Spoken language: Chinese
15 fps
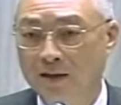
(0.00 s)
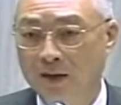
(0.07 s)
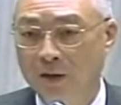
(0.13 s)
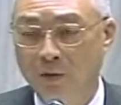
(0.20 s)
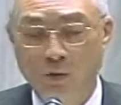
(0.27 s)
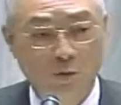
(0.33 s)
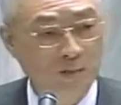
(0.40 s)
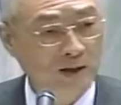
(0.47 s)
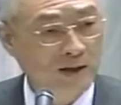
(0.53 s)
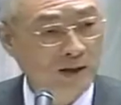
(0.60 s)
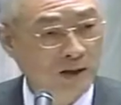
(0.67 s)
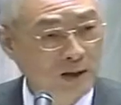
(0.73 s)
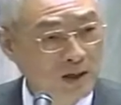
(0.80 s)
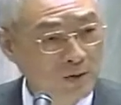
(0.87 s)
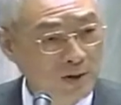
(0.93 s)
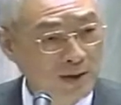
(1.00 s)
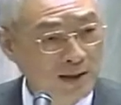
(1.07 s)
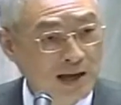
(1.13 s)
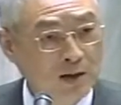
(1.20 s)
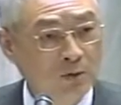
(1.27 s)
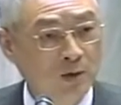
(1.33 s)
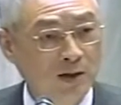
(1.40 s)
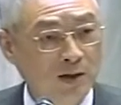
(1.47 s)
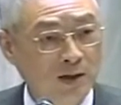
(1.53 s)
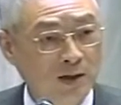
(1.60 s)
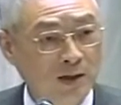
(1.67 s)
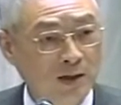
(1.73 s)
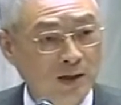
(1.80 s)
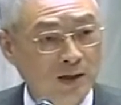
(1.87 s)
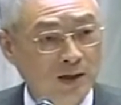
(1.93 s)
还有国民党立院党团的
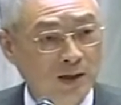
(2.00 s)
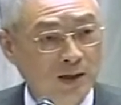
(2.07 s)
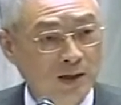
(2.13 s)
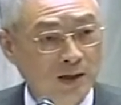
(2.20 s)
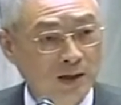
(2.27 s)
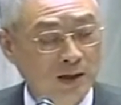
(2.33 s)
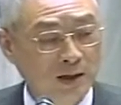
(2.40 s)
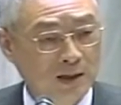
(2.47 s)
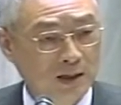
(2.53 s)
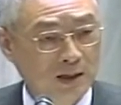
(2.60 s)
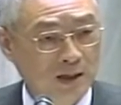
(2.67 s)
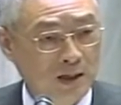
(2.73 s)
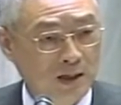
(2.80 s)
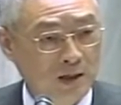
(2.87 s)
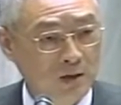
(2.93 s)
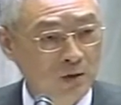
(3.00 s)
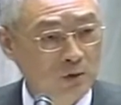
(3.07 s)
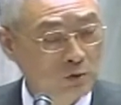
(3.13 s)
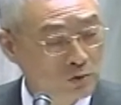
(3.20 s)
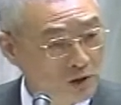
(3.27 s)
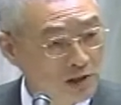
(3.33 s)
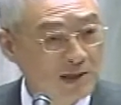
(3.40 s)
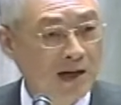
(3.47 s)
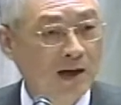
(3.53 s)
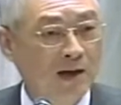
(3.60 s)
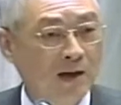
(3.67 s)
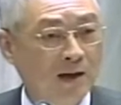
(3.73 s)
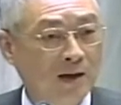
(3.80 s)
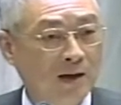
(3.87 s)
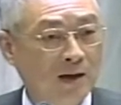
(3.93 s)
林书记长、
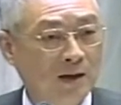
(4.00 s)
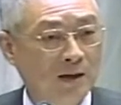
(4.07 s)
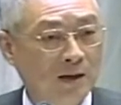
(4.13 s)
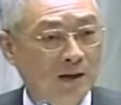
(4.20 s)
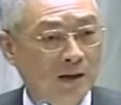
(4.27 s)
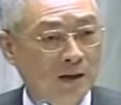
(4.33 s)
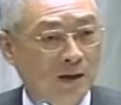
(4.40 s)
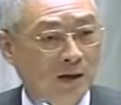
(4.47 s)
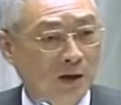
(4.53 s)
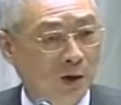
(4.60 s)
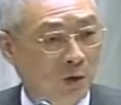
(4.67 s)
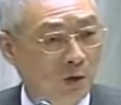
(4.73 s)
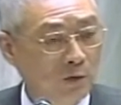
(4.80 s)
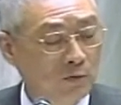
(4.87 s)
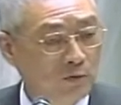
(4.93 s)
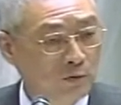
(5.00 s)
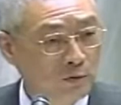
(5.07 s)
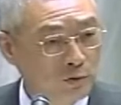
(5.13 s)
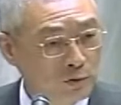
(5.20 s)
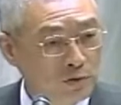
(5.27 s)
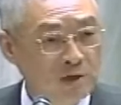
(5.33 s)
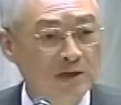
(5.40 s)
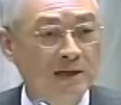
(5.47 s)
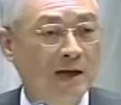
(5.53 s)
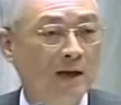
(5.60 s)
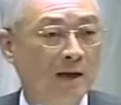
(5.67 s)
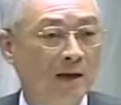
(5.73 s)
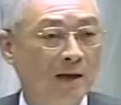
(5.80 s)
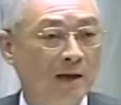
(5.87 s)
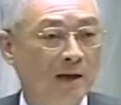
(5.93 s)
侯副书记长。
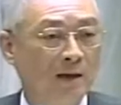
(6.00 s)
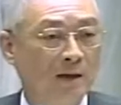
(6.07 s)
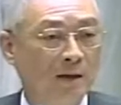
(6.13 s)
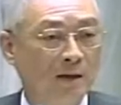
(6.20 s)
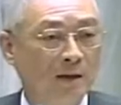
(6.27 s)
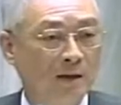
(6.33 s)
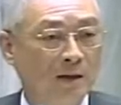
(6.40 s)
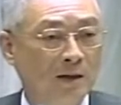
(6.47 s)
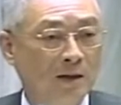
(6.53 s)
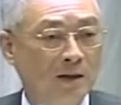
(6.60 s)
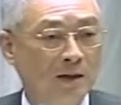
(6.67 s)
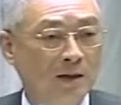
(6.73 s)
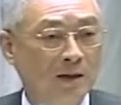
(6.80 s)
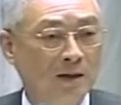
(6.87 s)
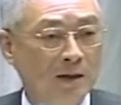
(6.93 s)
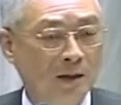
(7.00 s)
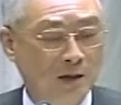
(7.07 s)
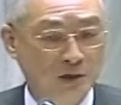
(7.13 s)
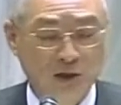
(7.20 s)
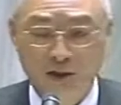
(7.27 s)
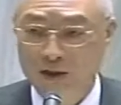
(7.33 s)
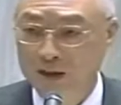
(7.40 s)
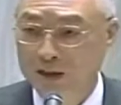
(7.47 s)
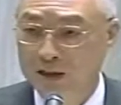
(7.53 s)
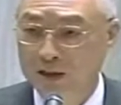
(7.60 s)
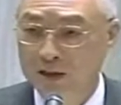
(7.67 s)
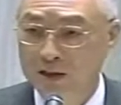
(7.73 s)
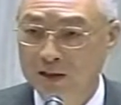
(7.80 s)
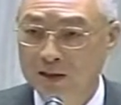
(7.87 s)
以及